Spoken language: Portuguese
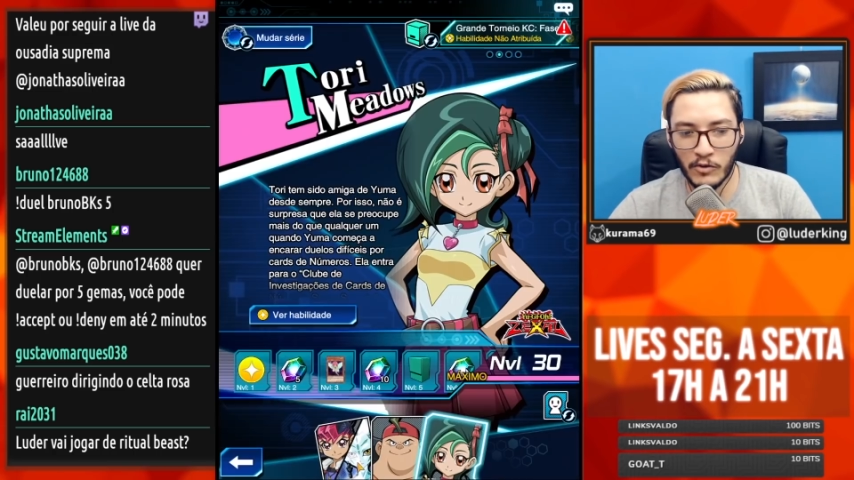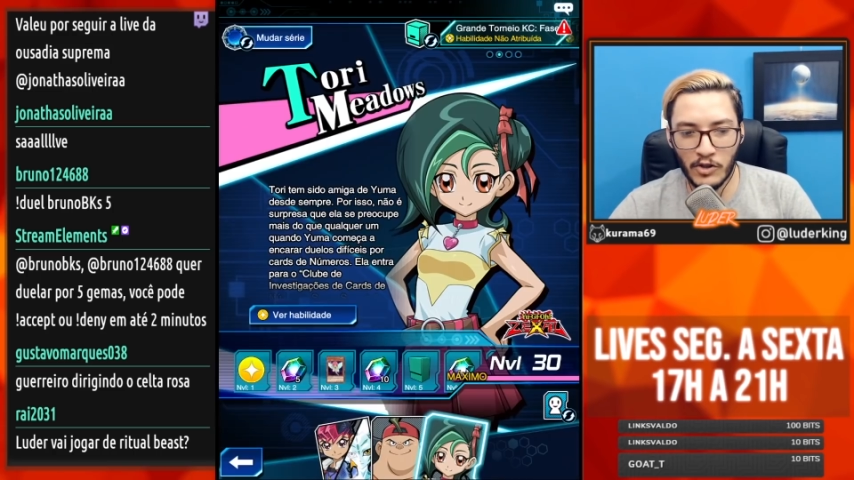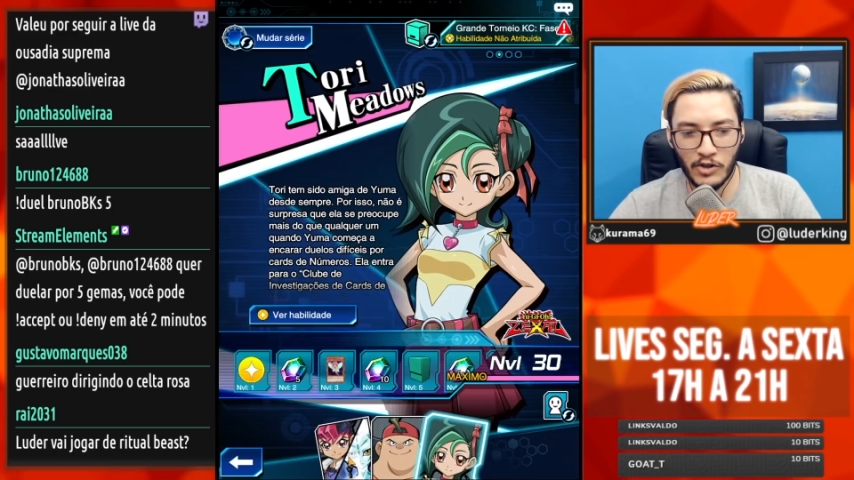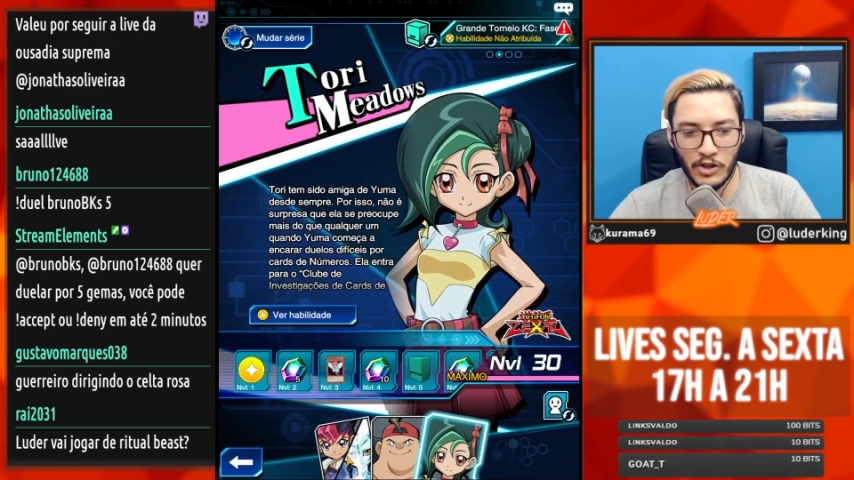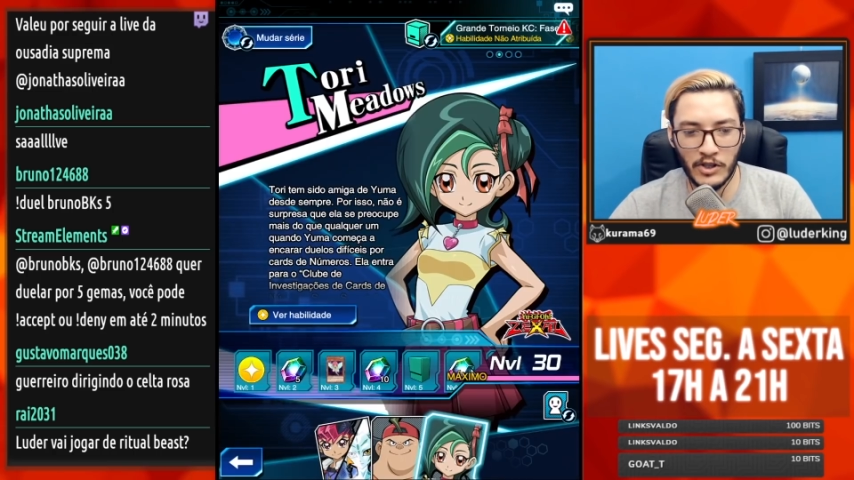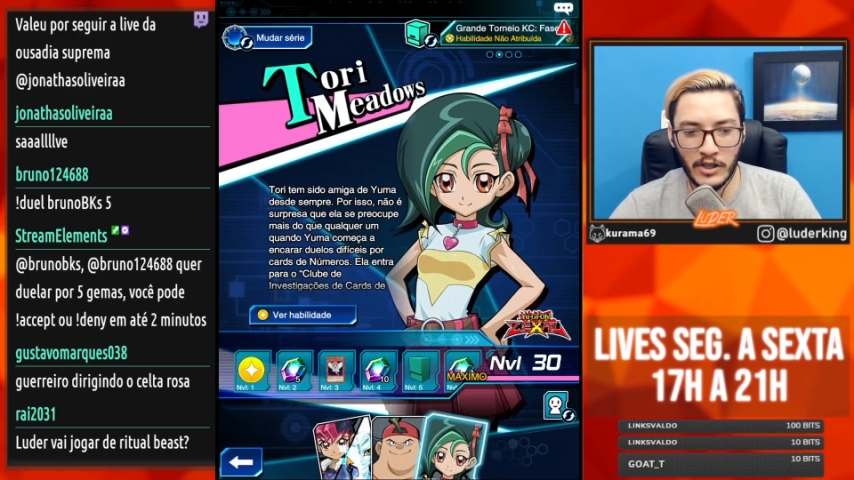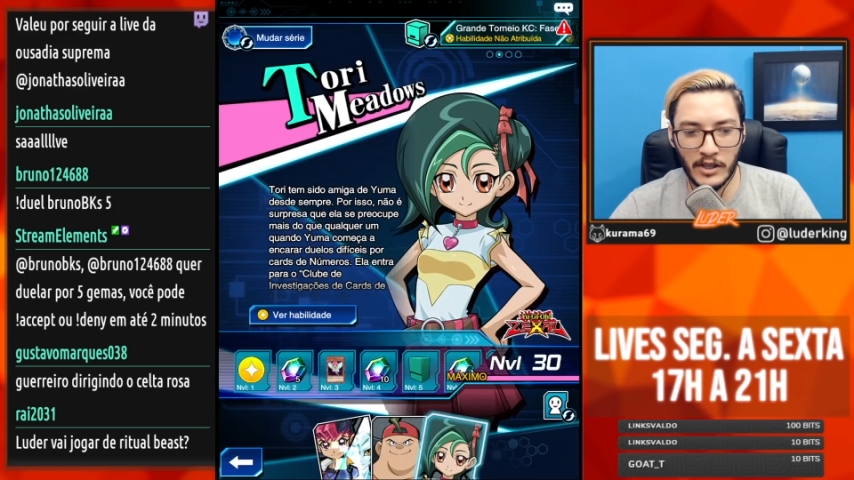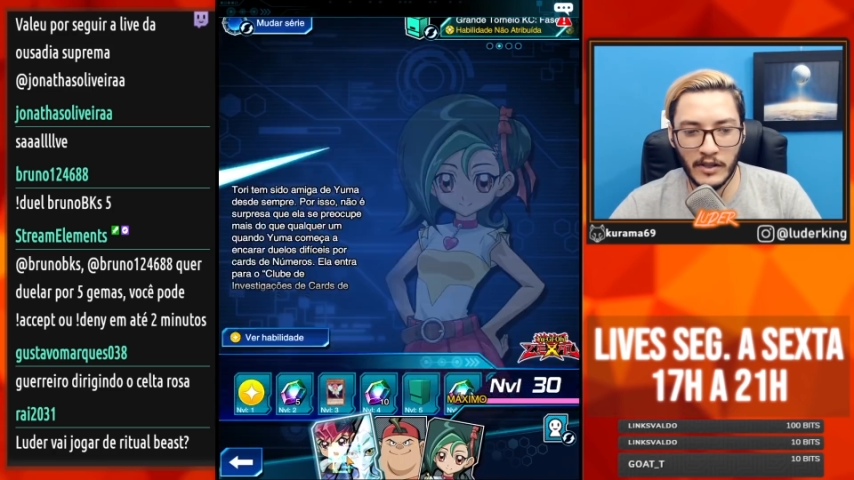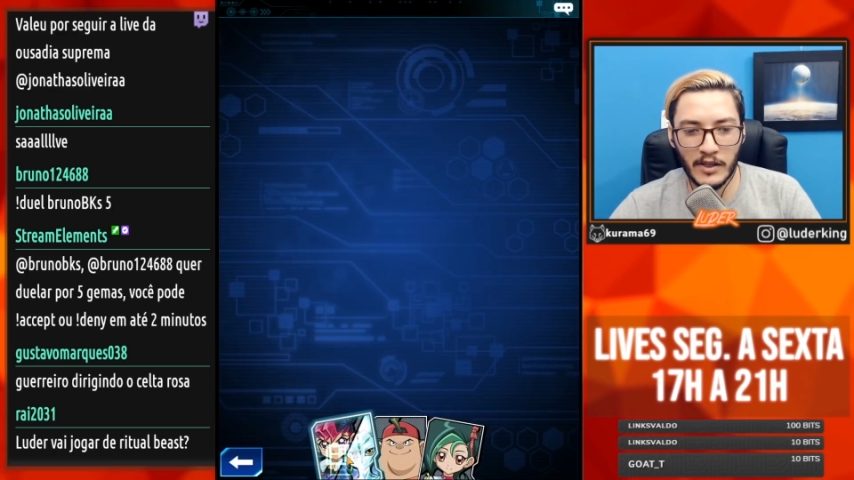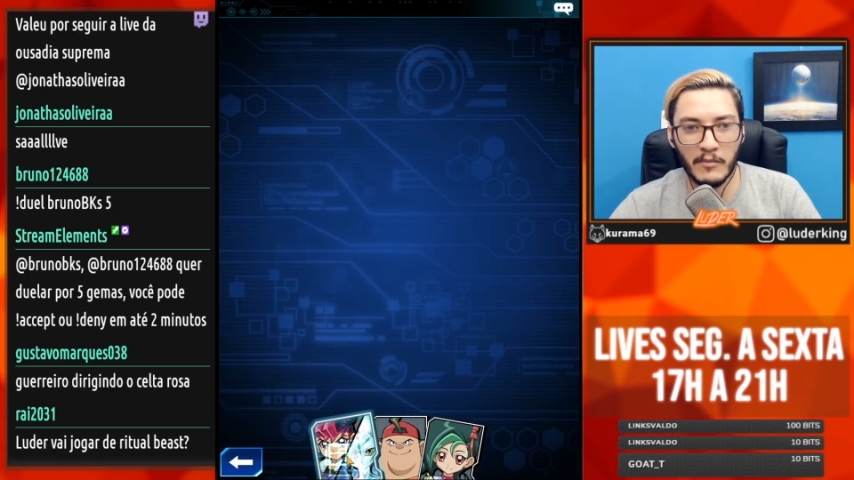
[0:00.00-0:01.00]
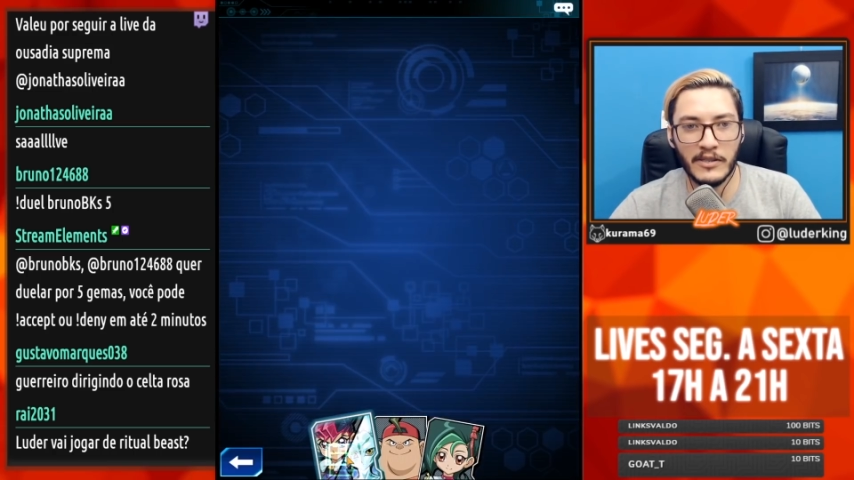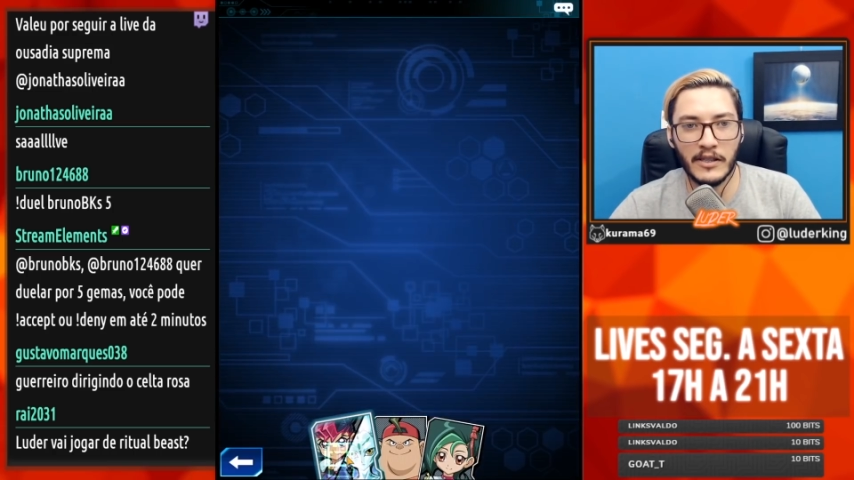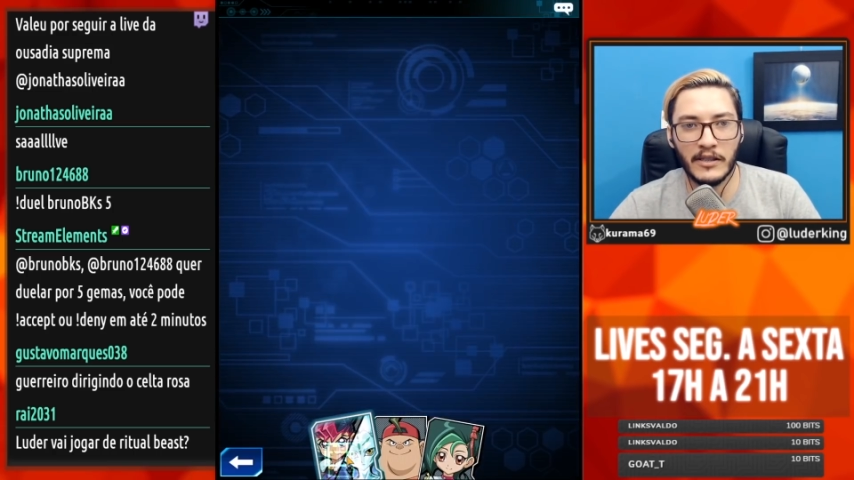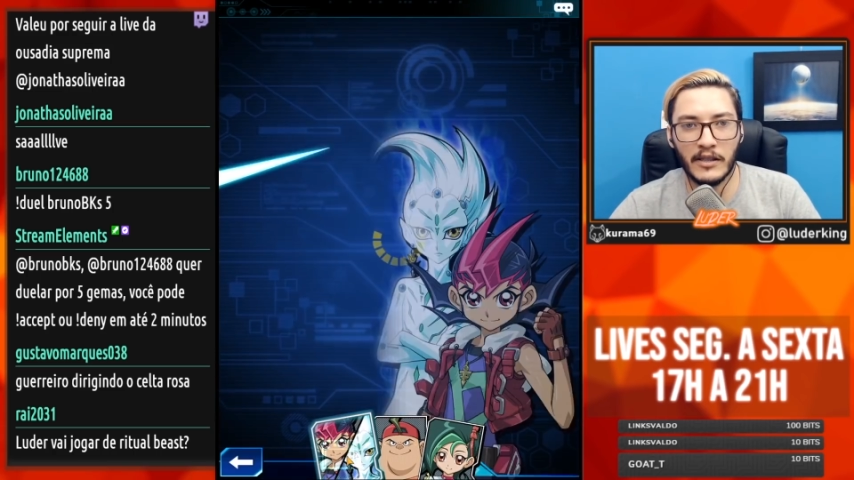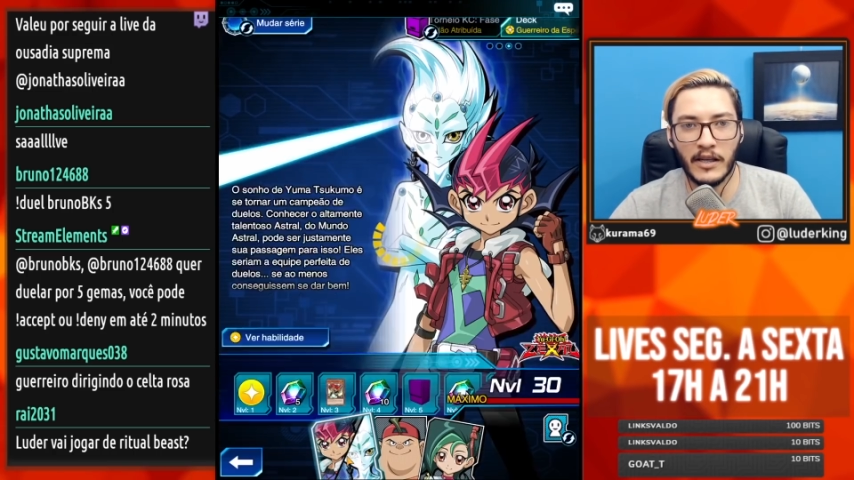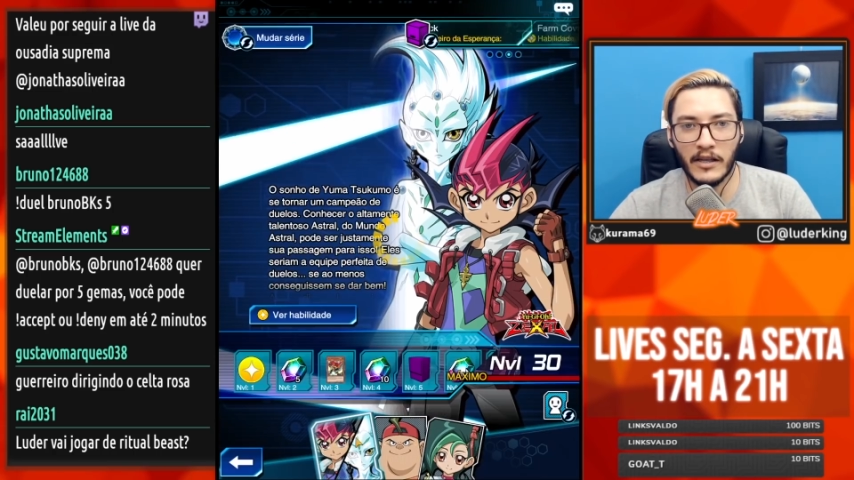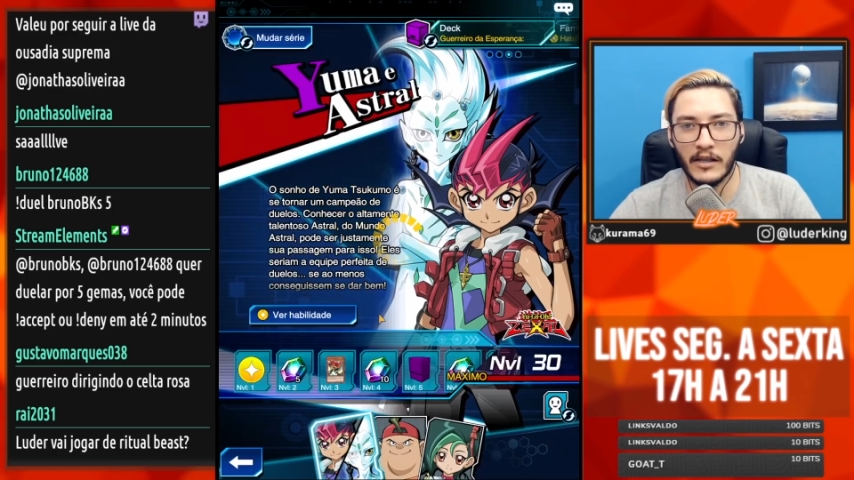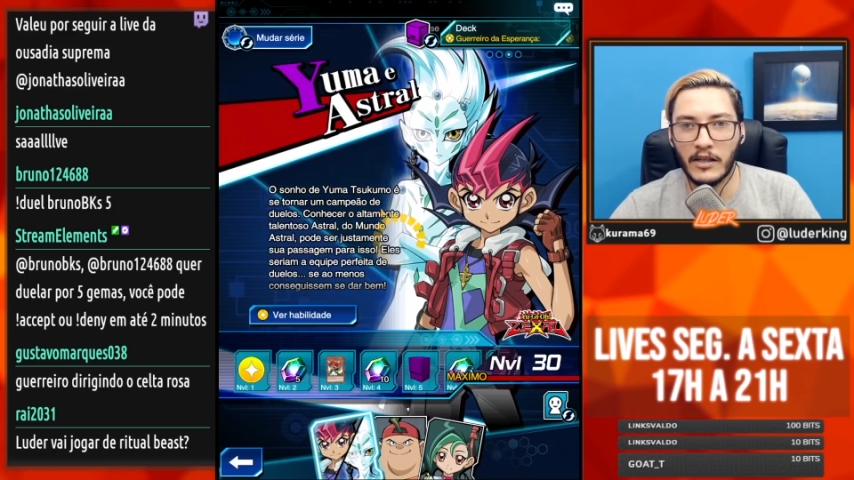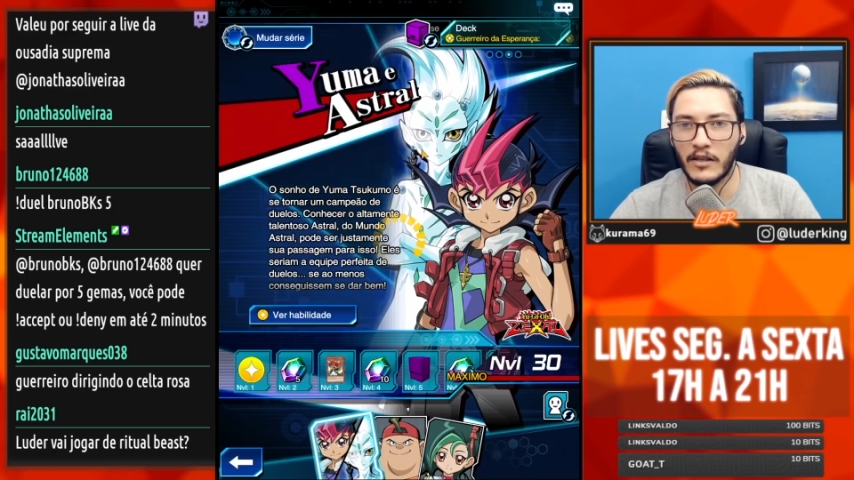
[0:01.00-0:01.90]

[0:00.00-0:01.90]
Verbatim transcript: Lançou esses dias. Temos aqui, né?